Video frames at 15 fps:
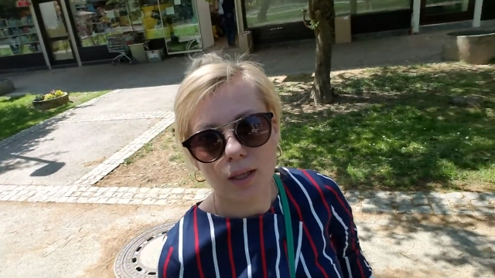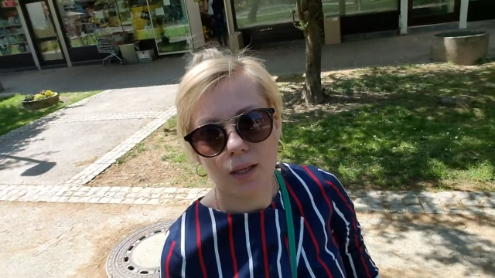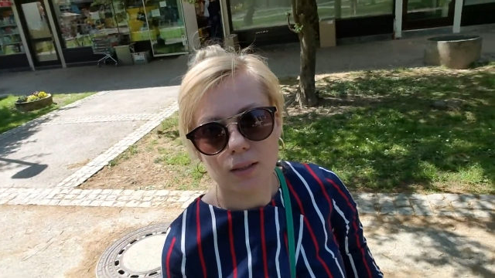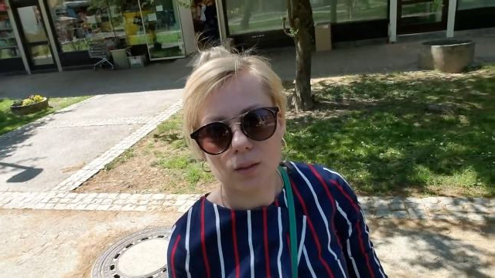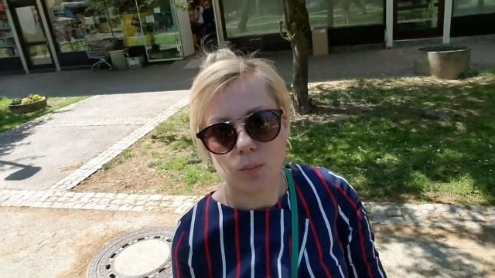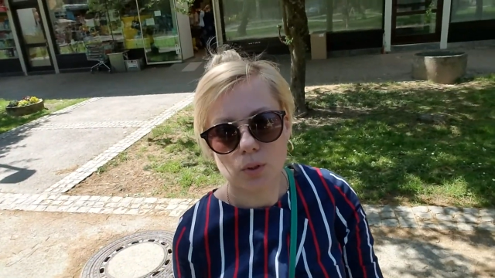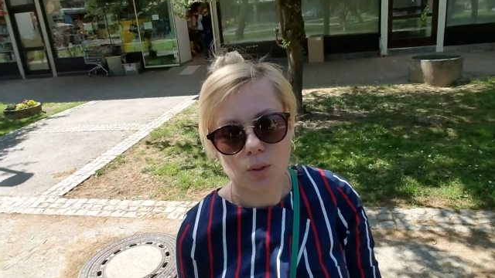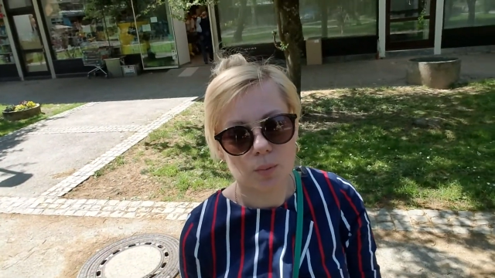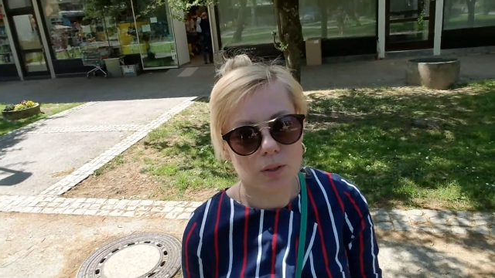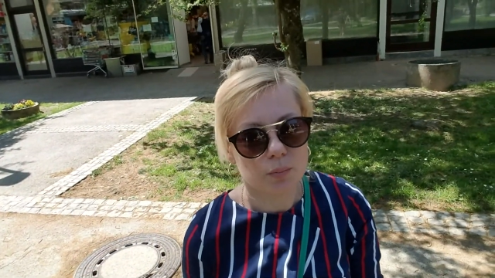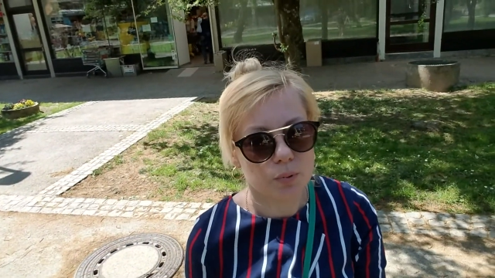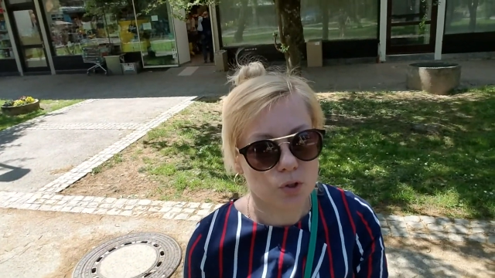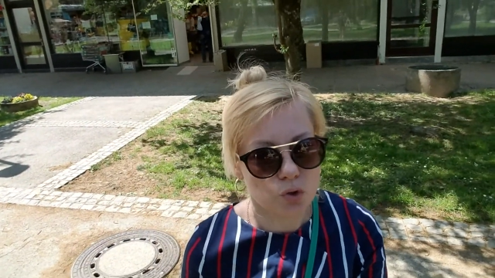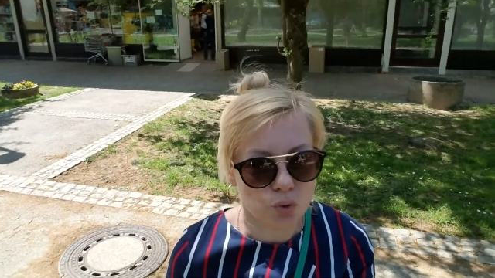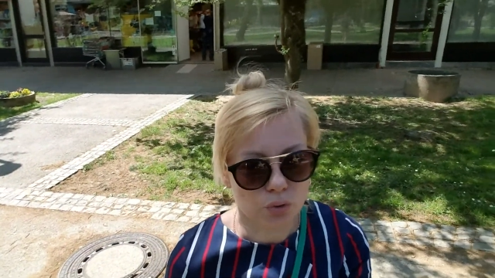Это была моя
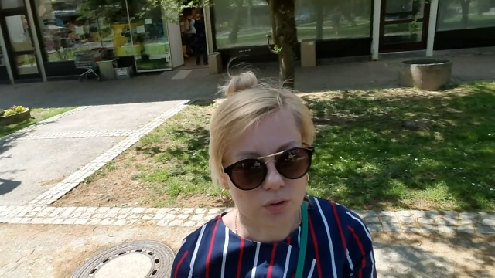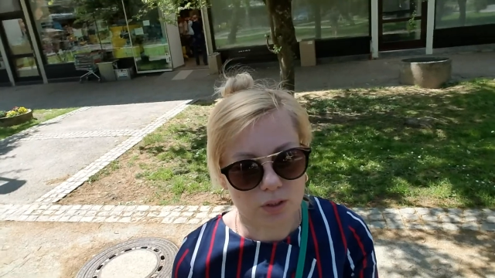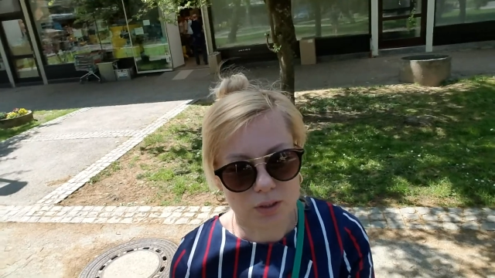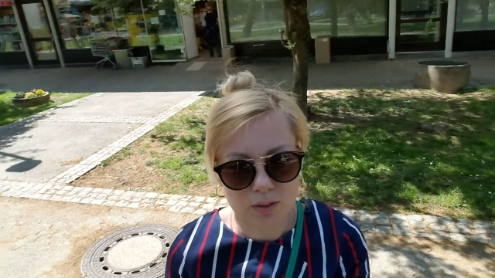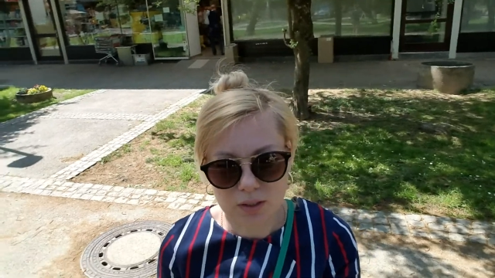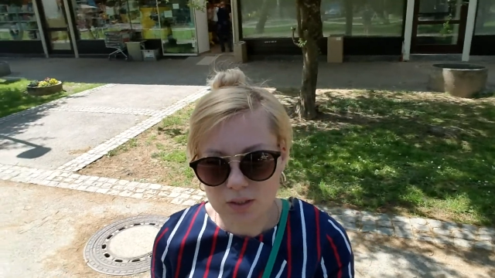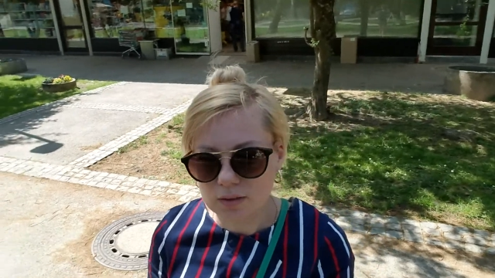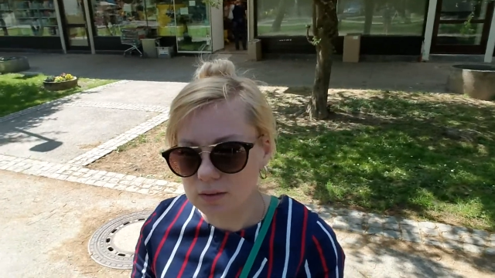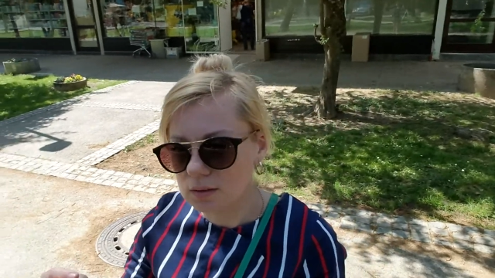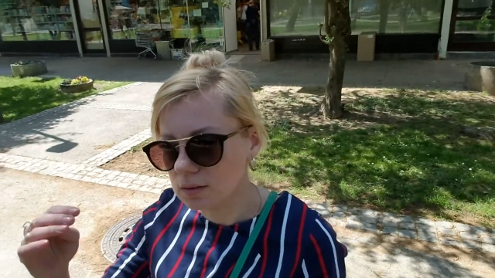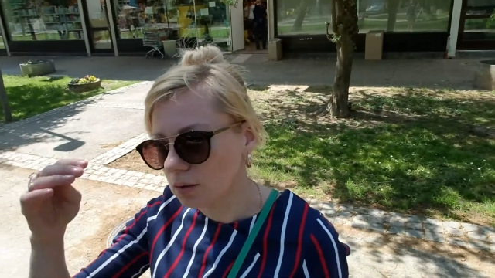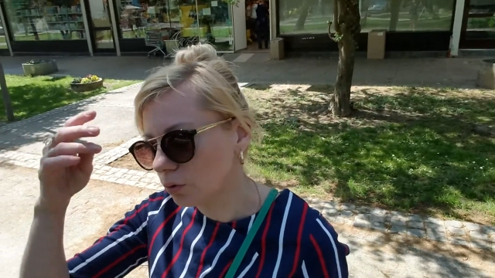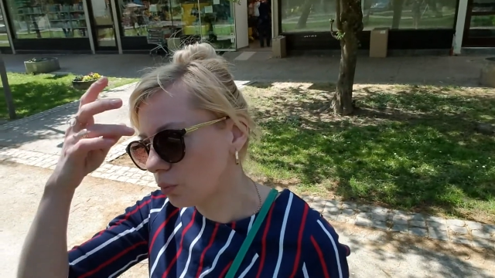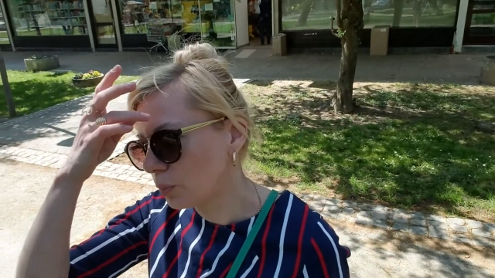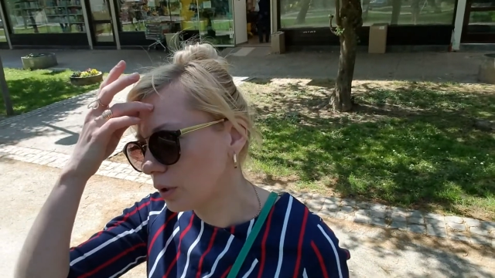прическа. И
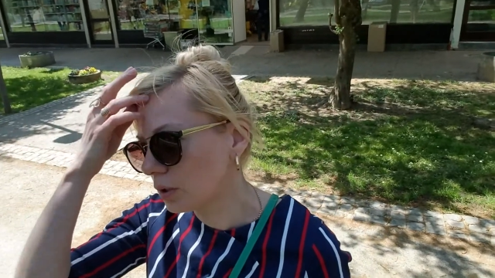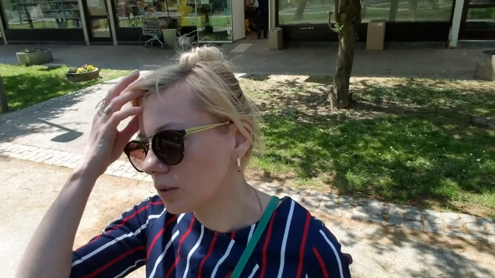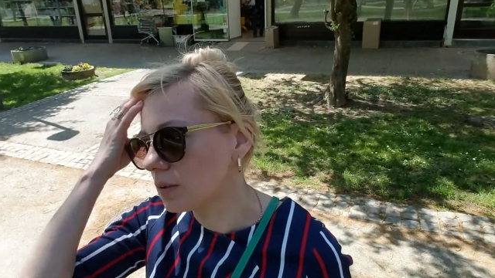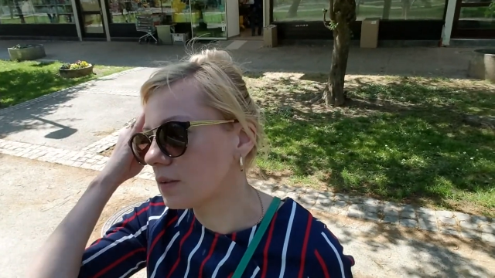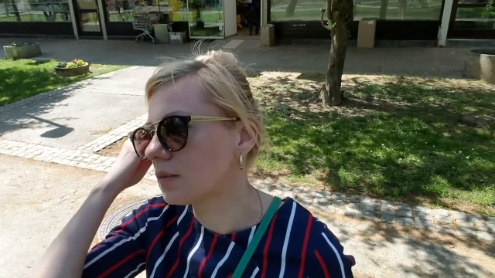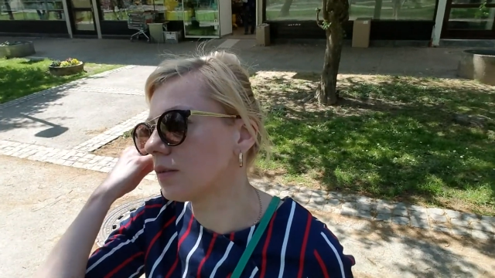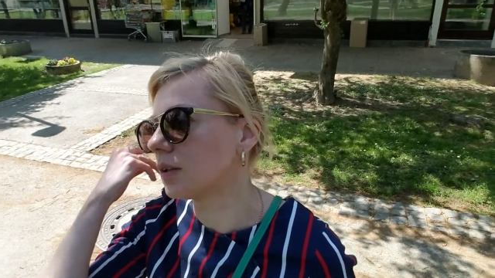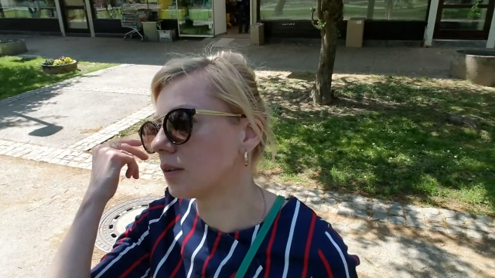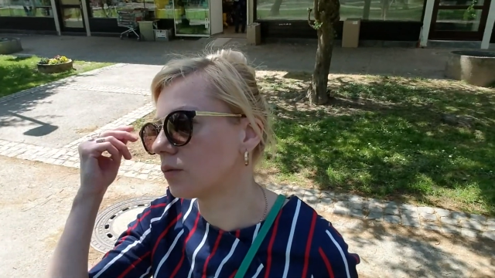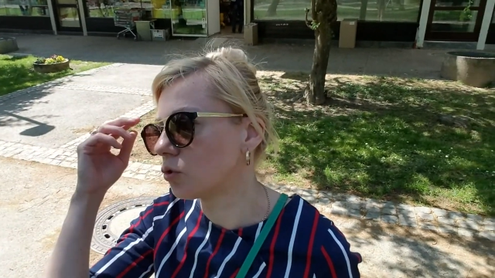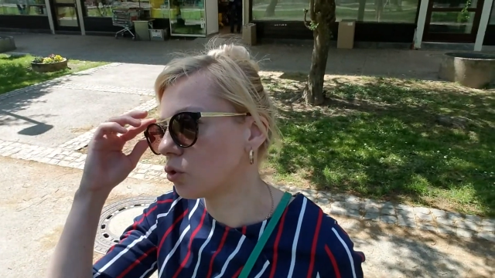красилась я в белый цвет.